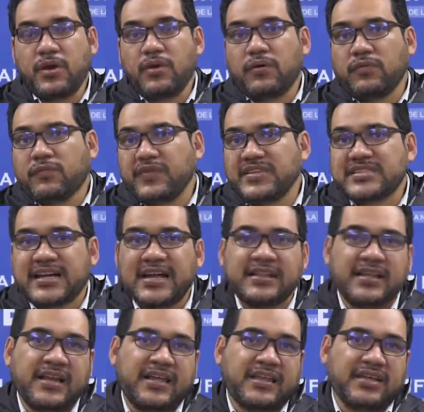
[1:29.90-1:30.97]
Un fiscal
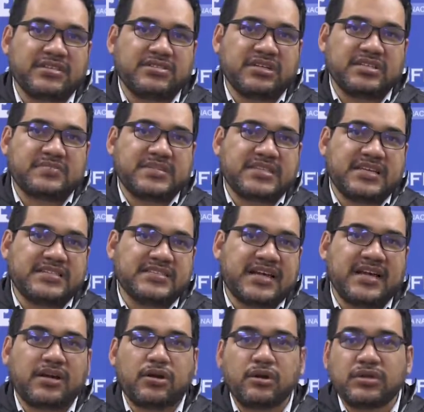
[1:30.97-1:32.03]
de la Dirección
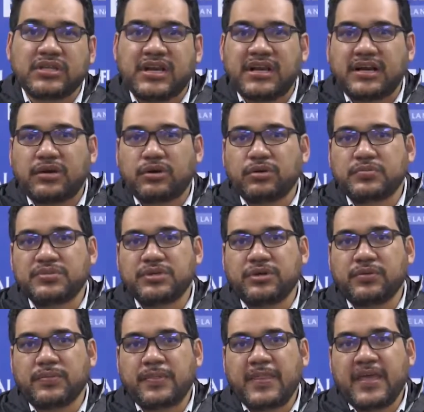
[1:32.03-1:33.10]
Especializada contra la Corrupción